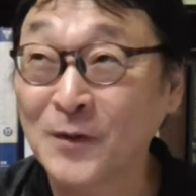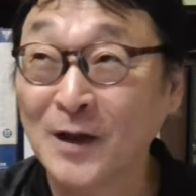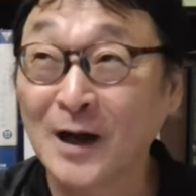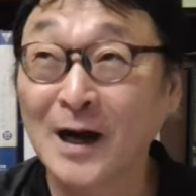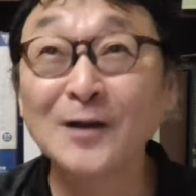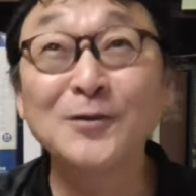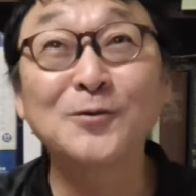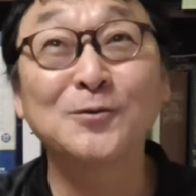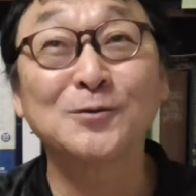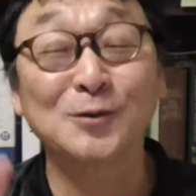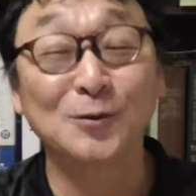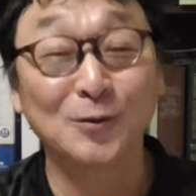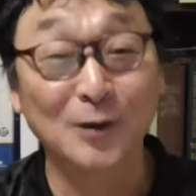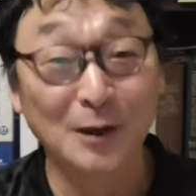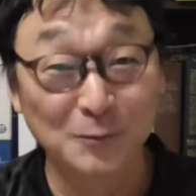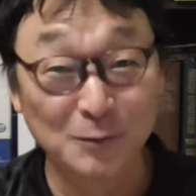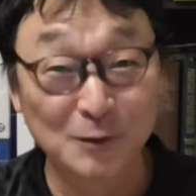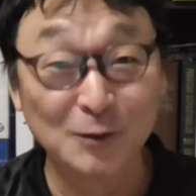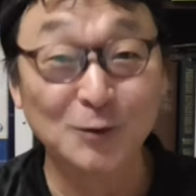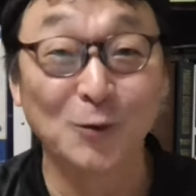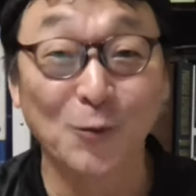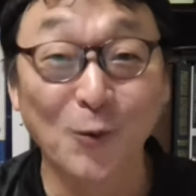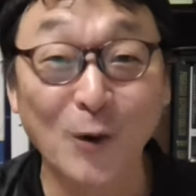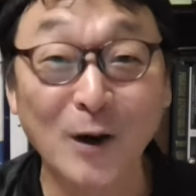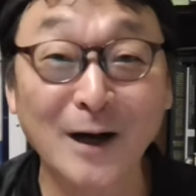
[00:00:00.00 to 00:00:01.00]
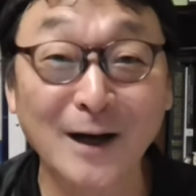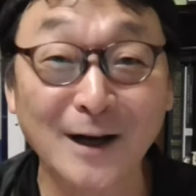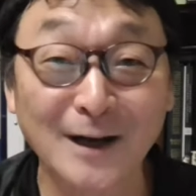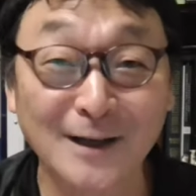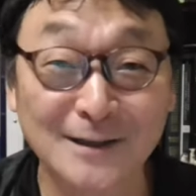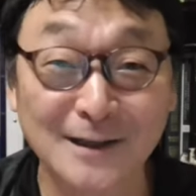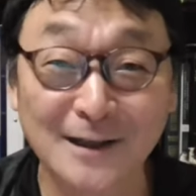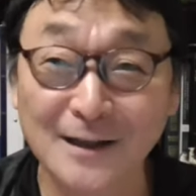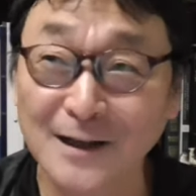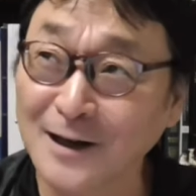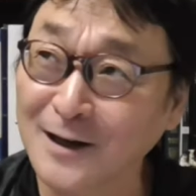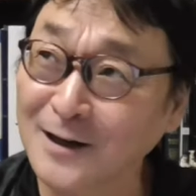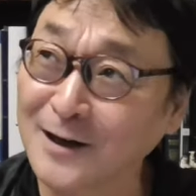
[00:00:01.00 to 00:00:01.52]
彼女の方がちょっと若かっ
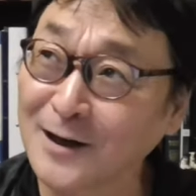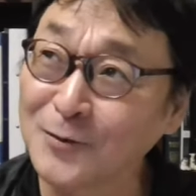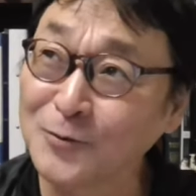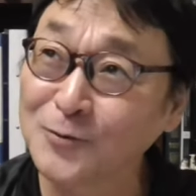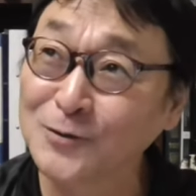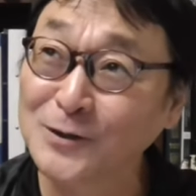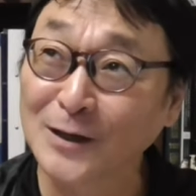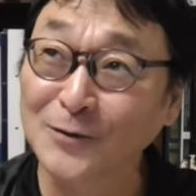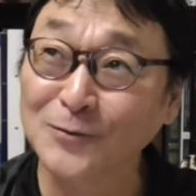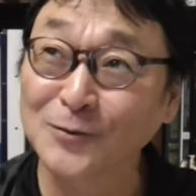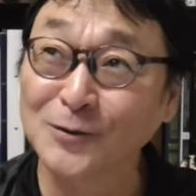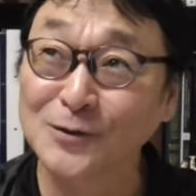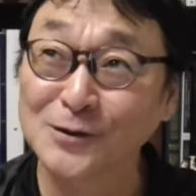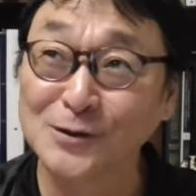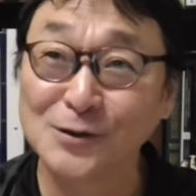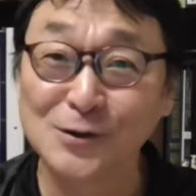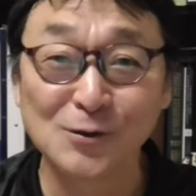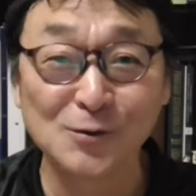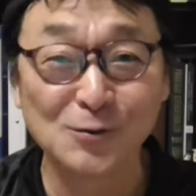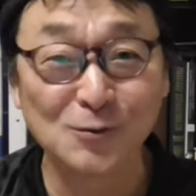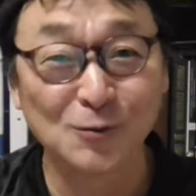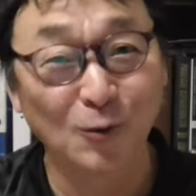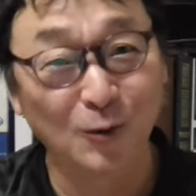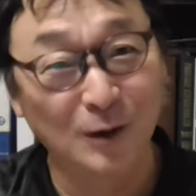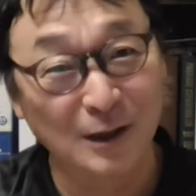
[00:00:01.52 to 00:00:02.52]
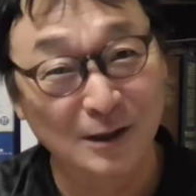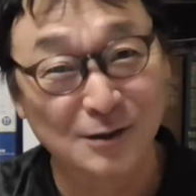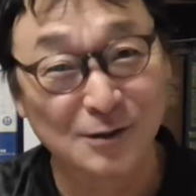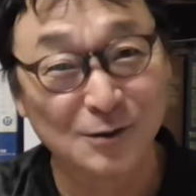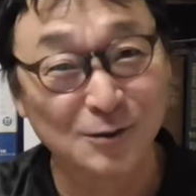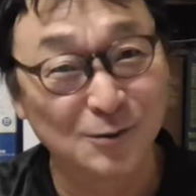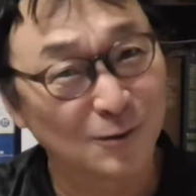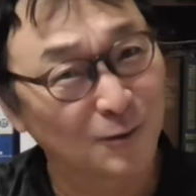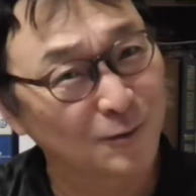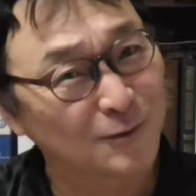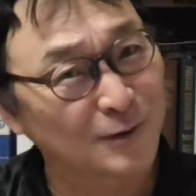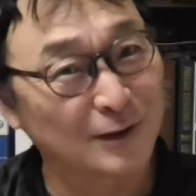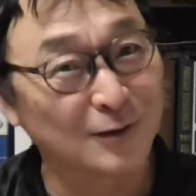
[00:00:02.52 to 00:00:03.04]
た。だから彼女あの時15か
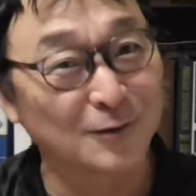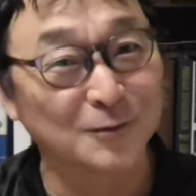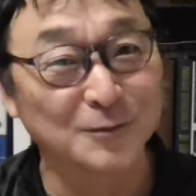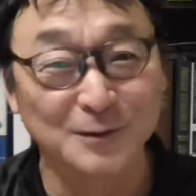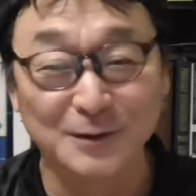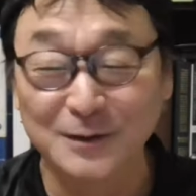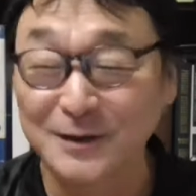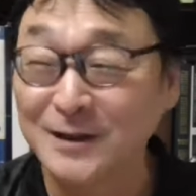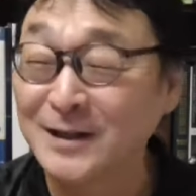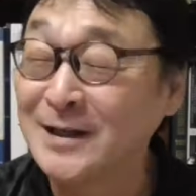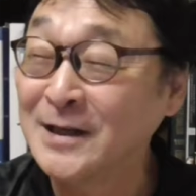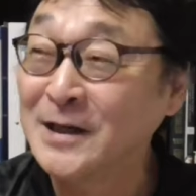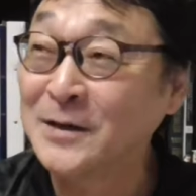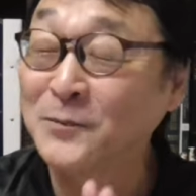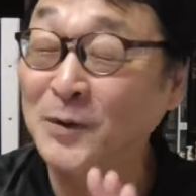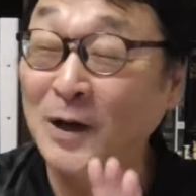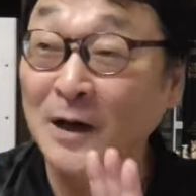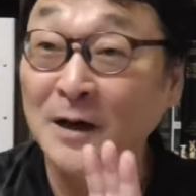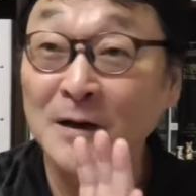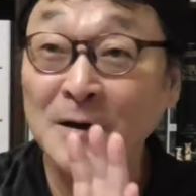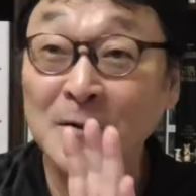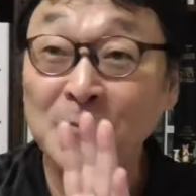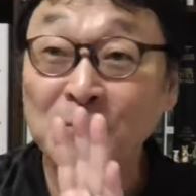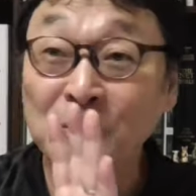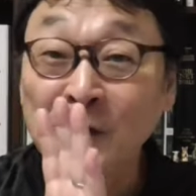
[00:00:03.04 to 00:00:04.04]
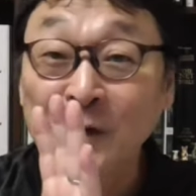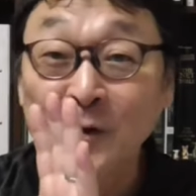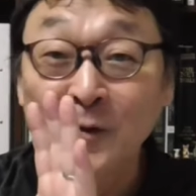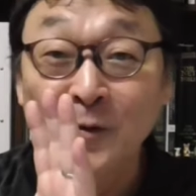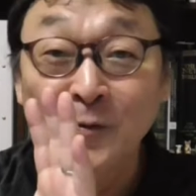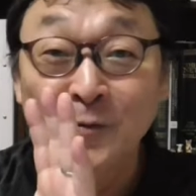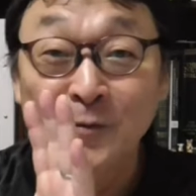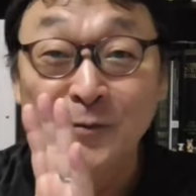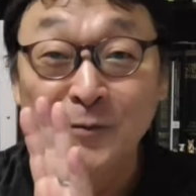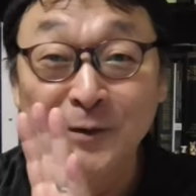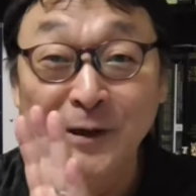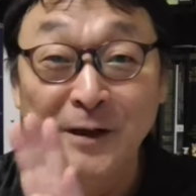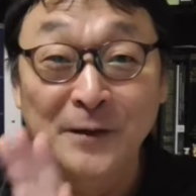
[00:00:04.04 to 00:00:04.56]
16やと思うんですね。ま
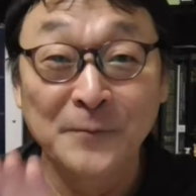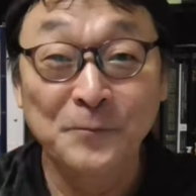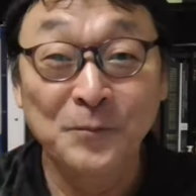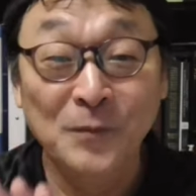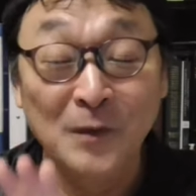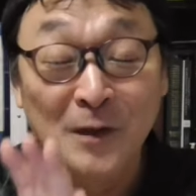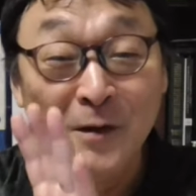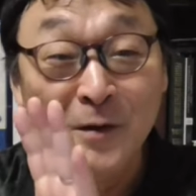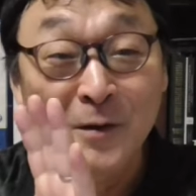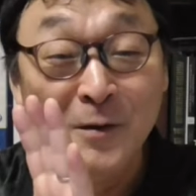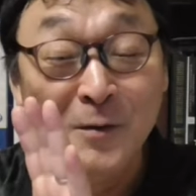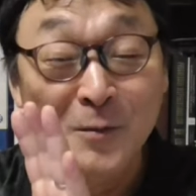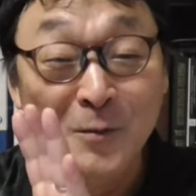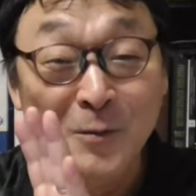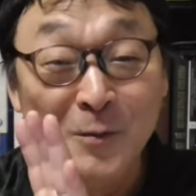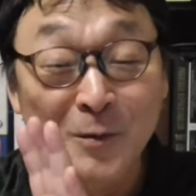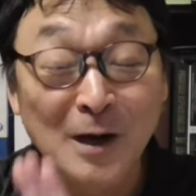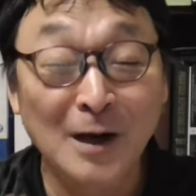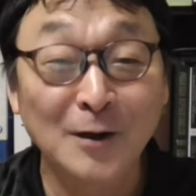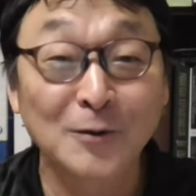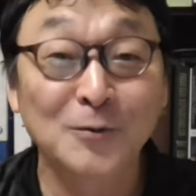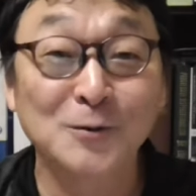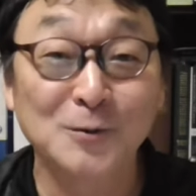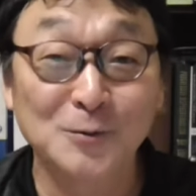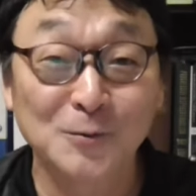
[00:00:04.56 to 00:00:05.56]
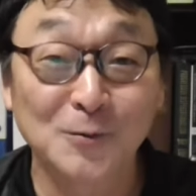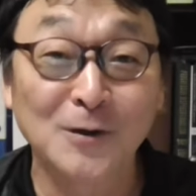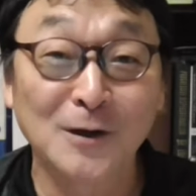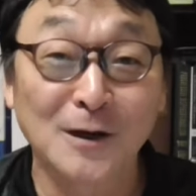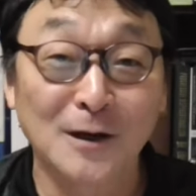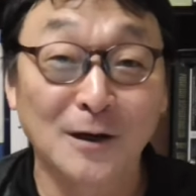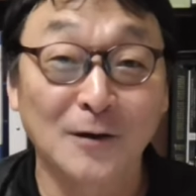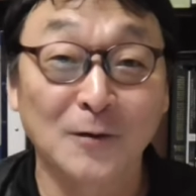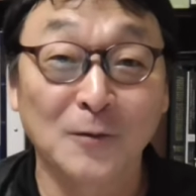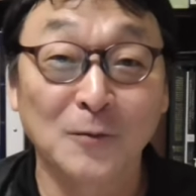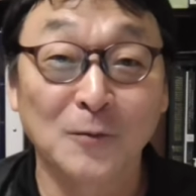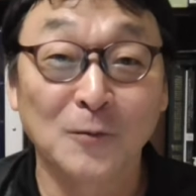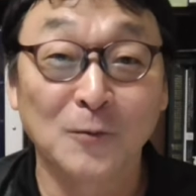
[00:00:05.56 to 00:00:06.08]
あ、で、彼女
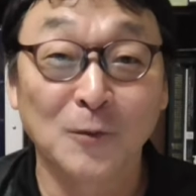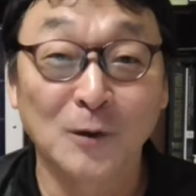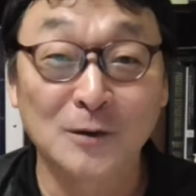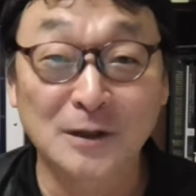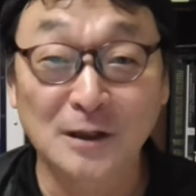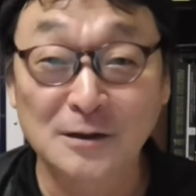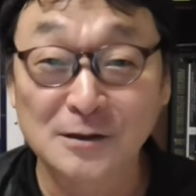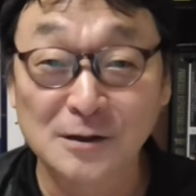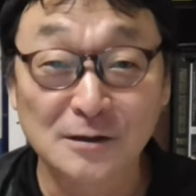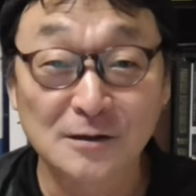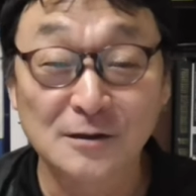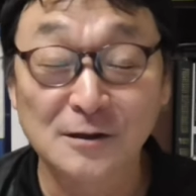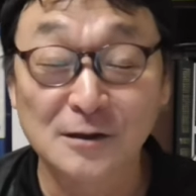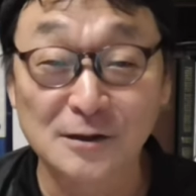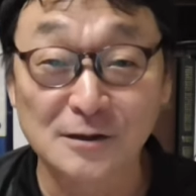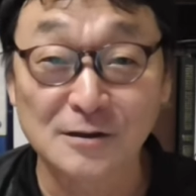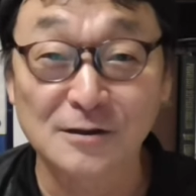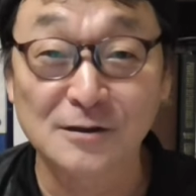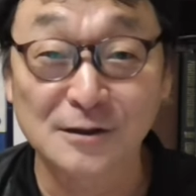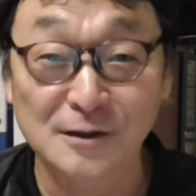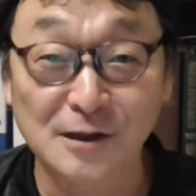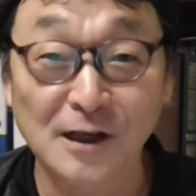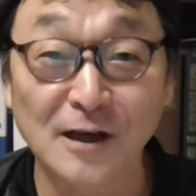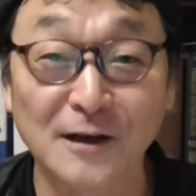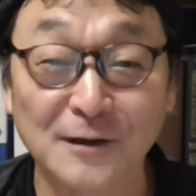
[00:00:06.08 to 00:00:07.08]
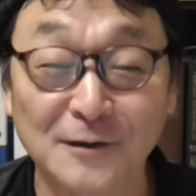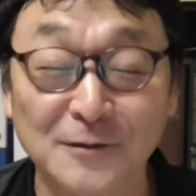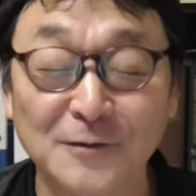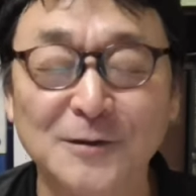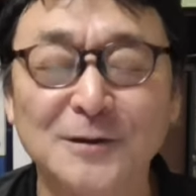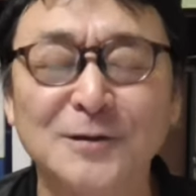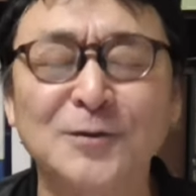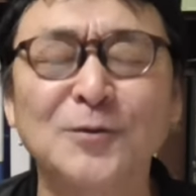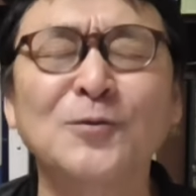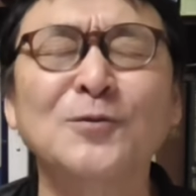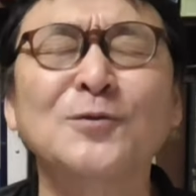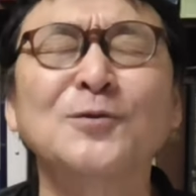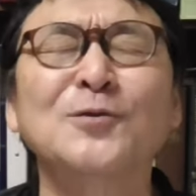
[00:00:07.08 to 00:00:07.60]
は私にキスして、
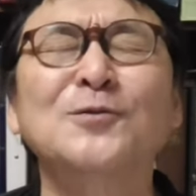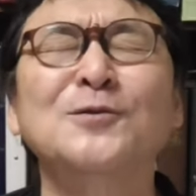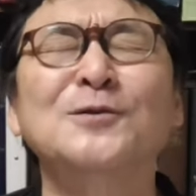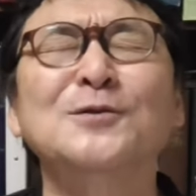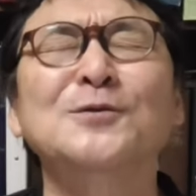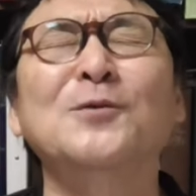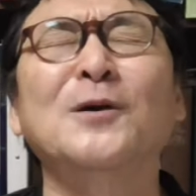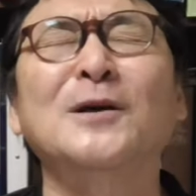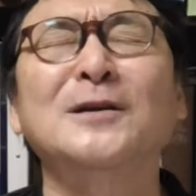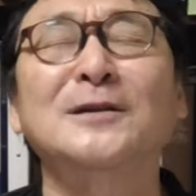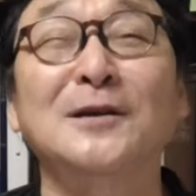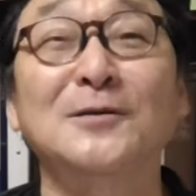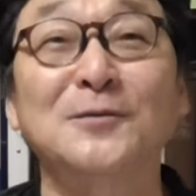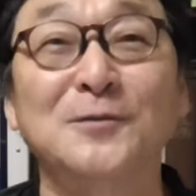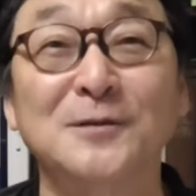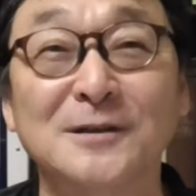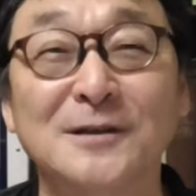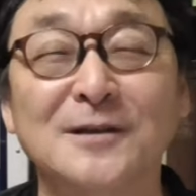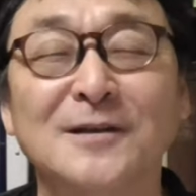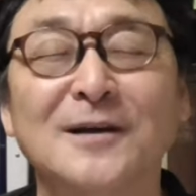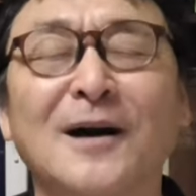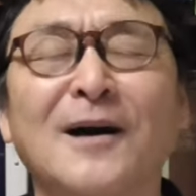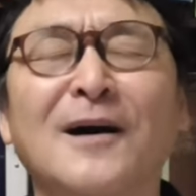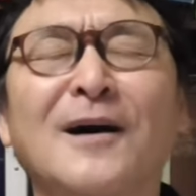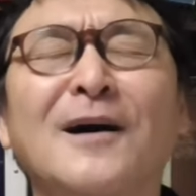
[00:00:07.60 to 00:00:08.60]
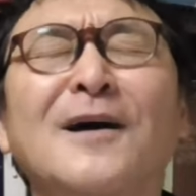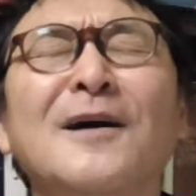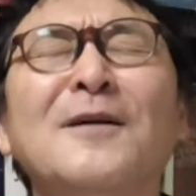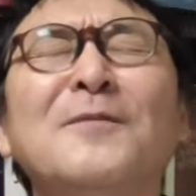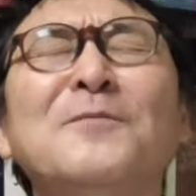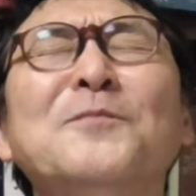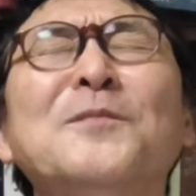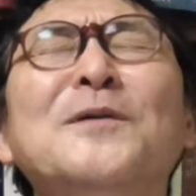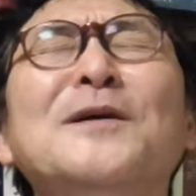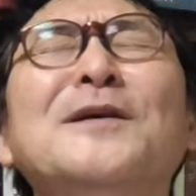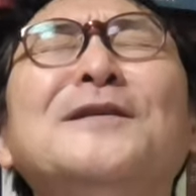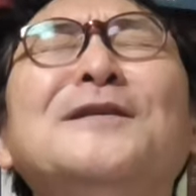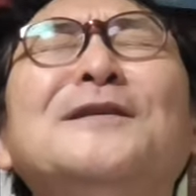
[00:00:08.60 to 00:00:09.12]
その時言われた時に、
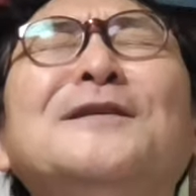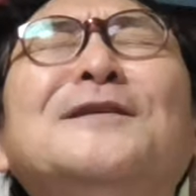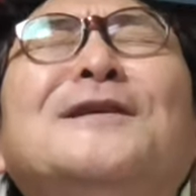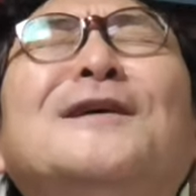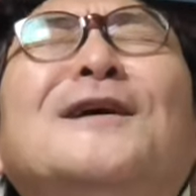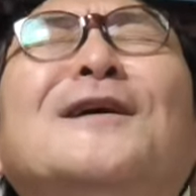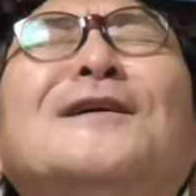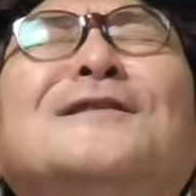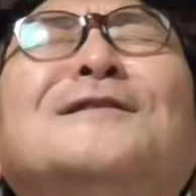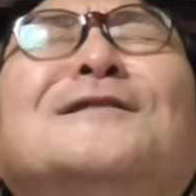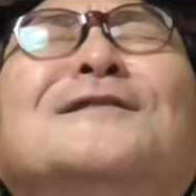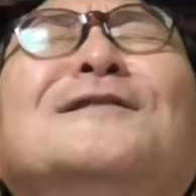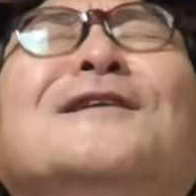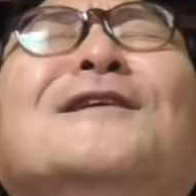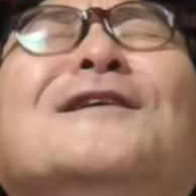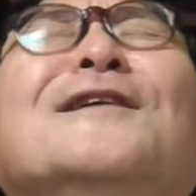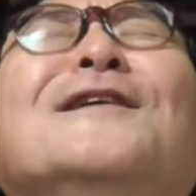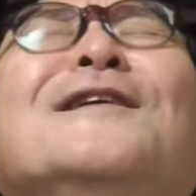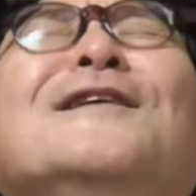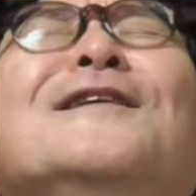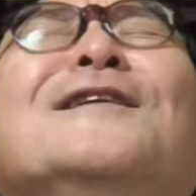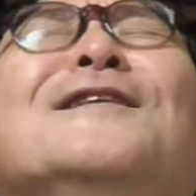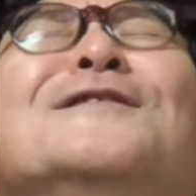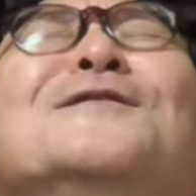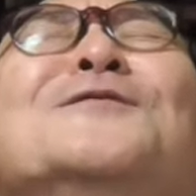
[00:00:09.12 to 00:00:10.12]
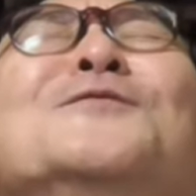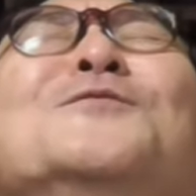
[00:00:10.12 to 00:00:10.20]
アメリカってええ